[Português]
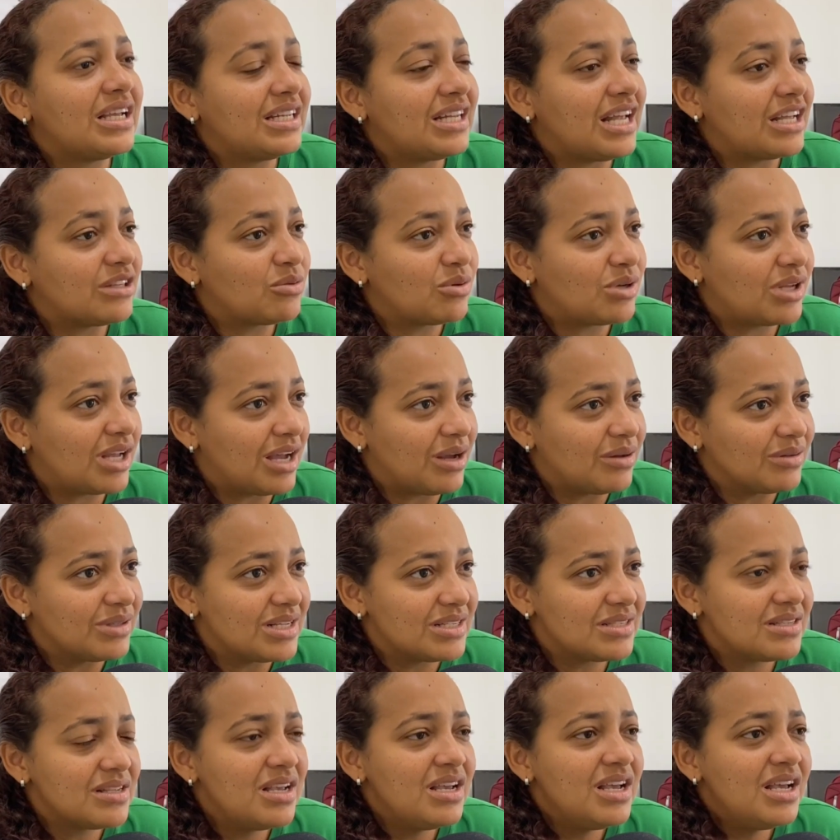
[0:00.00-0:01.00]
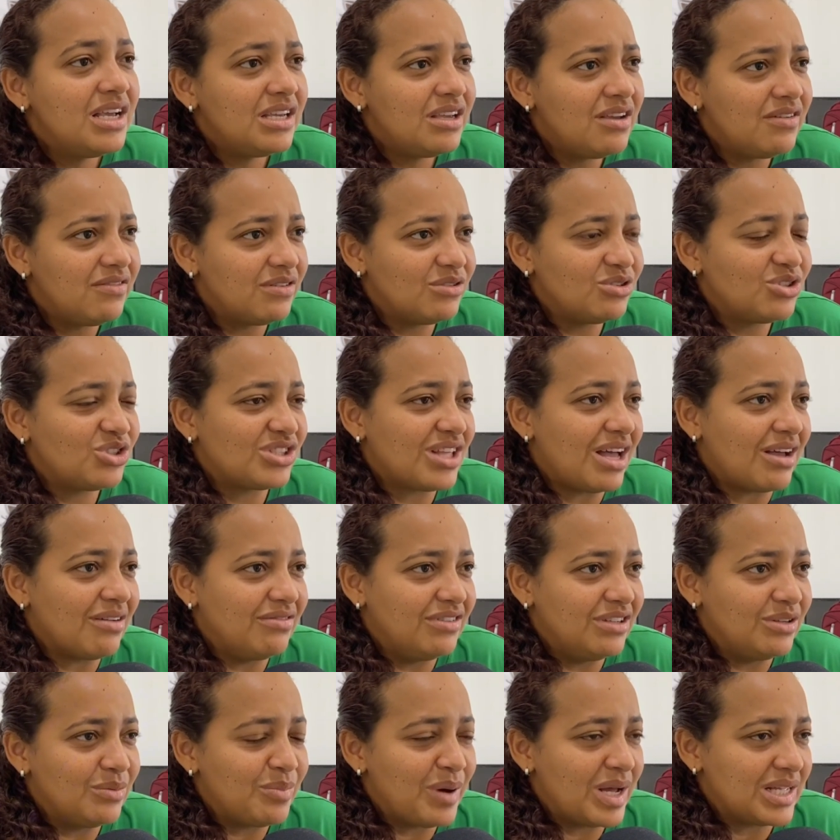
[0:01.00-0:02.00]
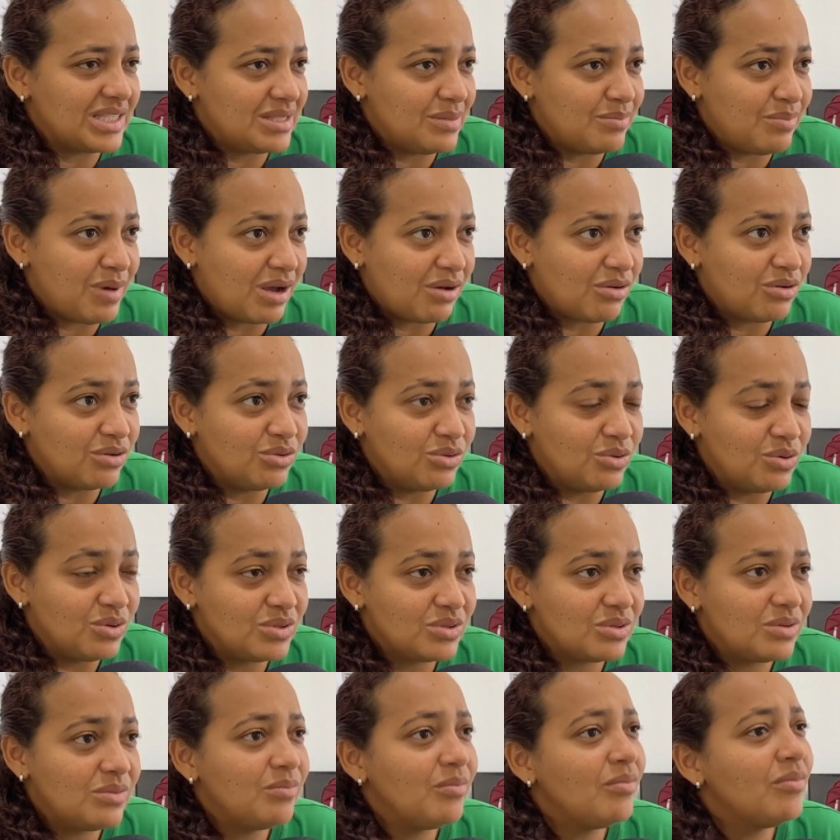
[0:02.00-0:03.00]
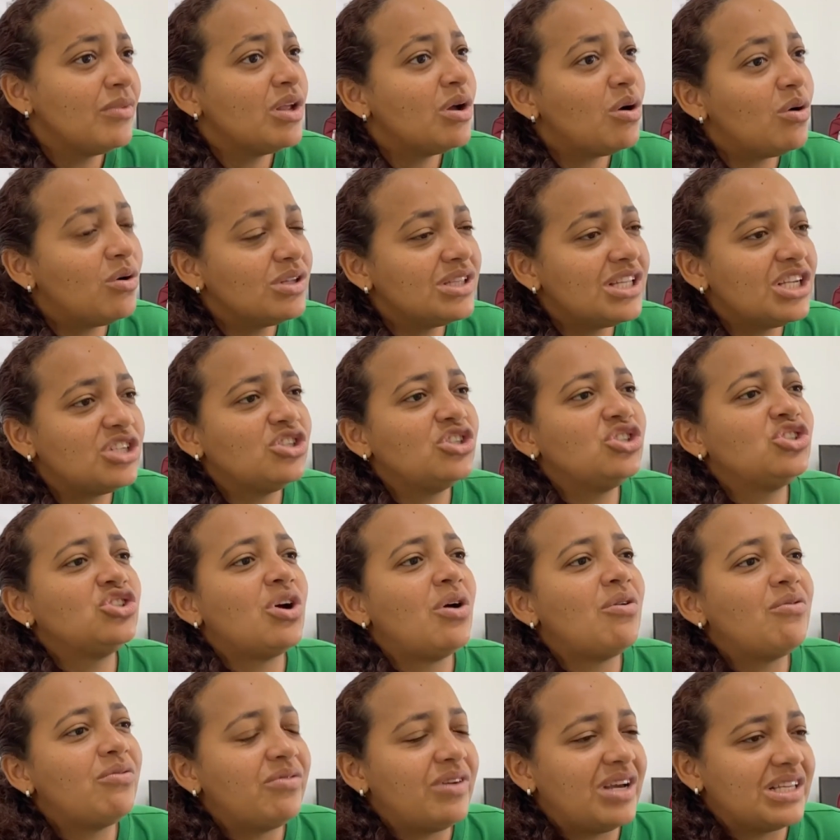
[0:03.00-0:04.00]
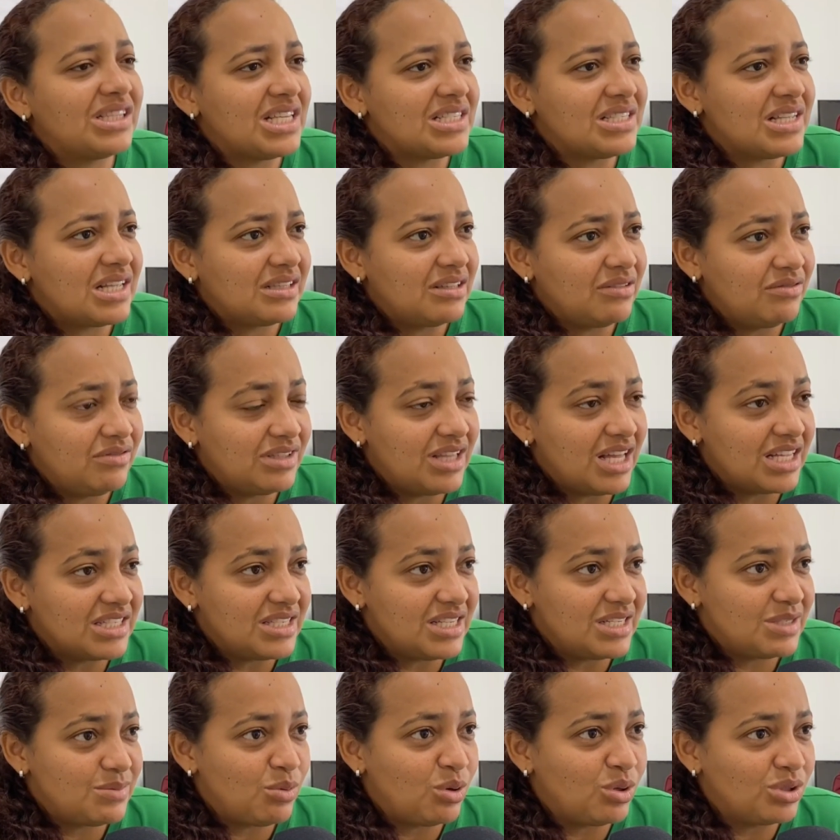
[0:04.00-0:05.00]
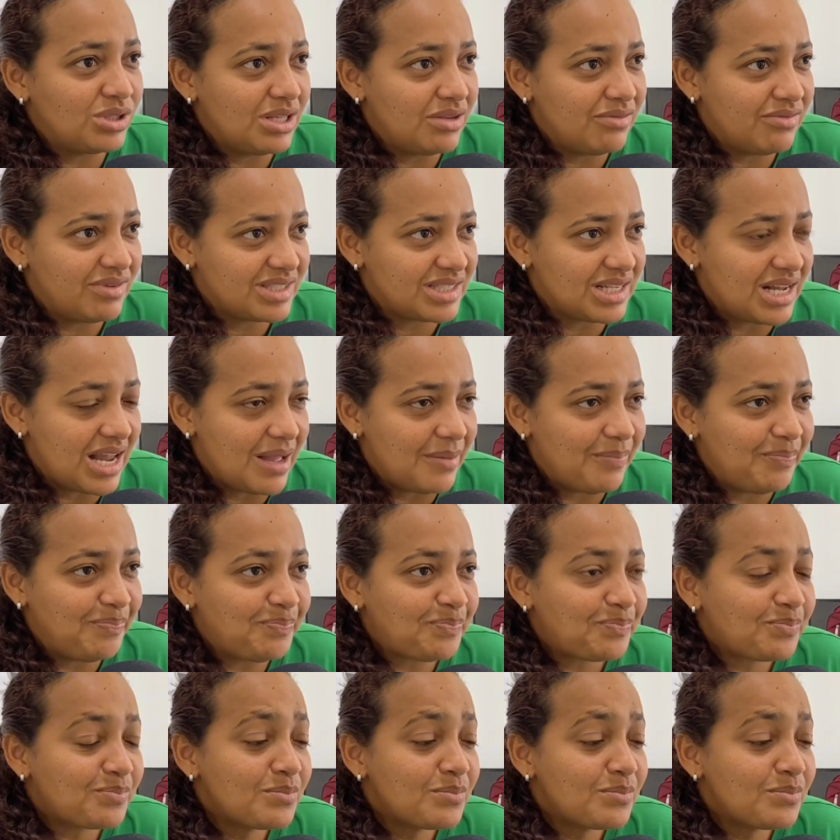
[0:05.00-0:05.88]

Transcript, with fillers: Renato Caldas, que vão estar vindo participar conosco, onde a gente já oferta as atividades esportivas lá.